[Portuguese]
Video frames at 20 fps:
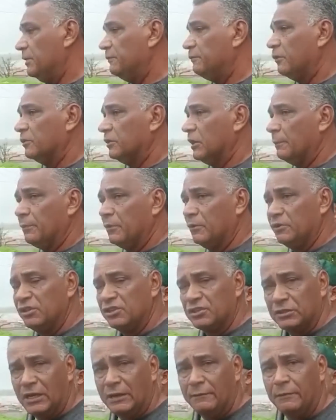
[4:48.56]
para ele voltar para onde
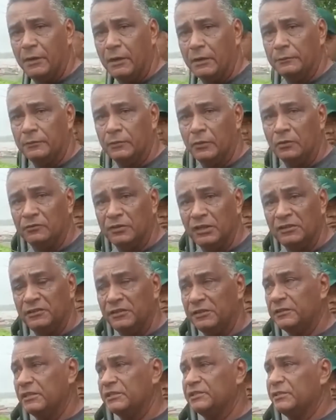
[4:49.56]
estava, de onde ele
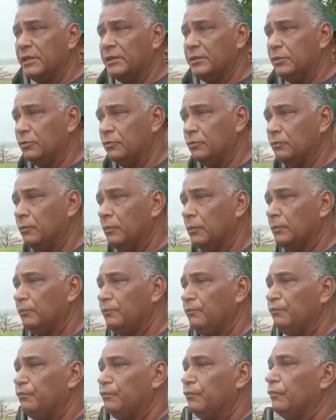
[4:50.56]
então, ele é saído. da,
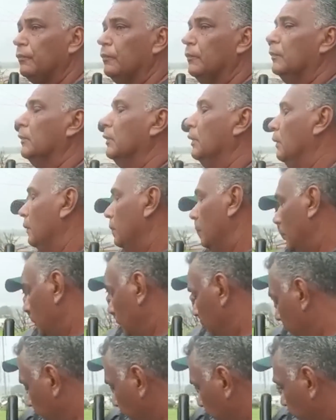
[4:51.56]
da, da
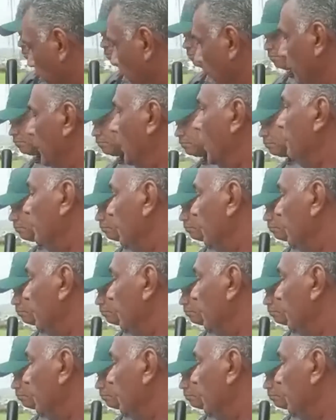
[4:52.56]
Piratininga. Da